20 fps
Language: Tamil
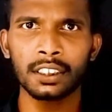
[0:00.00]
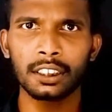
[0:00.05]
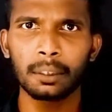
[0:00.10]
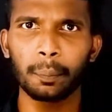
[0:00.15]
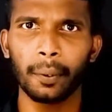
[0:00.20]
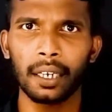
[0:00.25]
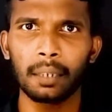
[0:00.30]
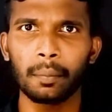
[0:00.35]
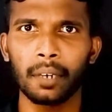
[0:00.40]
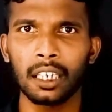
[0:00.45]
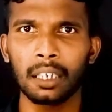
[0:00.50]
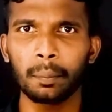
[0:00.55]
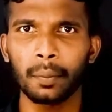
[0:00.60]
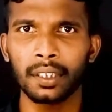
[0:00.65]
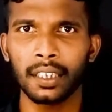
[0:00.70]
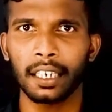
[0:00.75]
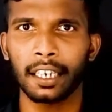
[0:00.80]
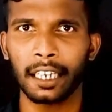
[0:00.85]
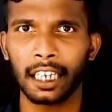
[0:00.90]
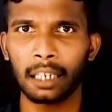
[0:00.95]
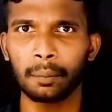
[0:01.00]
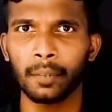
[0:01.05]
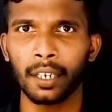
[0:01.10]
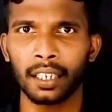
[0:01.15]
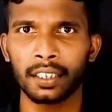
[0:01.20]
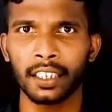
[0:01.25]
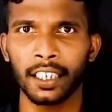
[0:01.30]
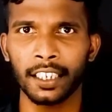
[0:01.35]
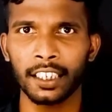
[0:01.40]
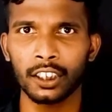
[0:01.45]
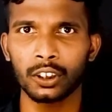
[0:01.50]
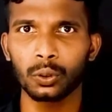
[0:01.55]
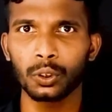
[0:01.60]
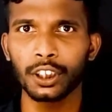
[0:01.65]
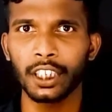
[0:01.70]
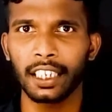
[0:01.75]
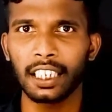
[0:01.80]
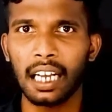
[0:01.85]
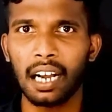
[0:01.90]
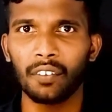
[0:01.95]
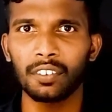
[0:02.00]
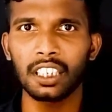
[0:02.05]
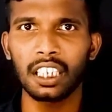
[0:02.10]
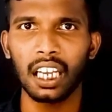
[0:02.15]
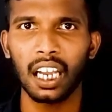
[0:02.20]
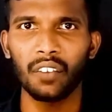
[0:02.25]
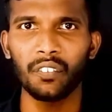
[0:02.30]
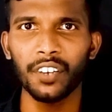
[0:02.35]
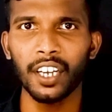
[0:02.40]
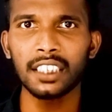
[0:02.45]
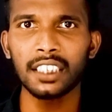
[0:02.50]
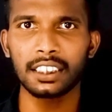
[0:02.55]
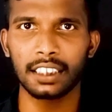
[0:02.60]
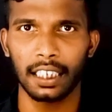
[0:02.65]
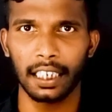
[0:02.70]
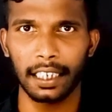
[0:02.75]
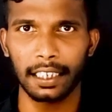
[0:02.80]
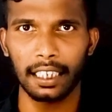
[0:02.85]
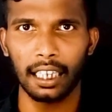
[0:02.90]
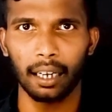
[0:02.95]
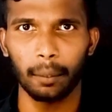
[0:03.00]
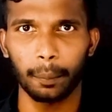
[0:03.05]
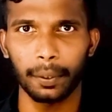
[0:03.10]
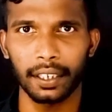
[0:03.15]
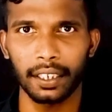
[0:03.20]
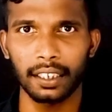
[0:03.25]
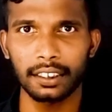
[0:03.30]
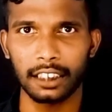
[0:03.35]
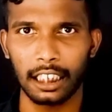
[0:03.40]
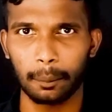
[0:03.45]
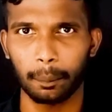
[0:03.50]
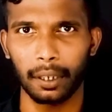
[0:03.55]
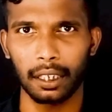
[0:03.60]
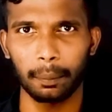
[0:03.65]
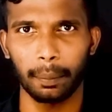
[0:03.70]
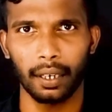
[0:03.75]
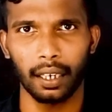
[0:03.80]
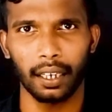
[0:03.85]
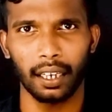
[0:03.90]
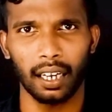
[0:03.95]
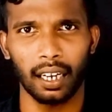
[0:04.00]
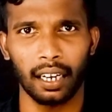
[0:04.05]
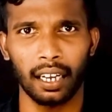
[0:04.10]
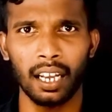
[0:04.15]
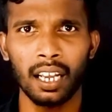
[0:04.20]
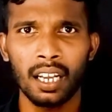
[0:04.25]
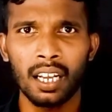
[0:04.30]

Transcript: டிபார்ட்மெண்ட்டும் இந்த கிரைம் நடந்த இடத்தை சுற்றி ஏதாவது எவிடன்ஸ் கிடைக்குதா அப்படின்னு செக் பண்ணி பார்க்குறாங்க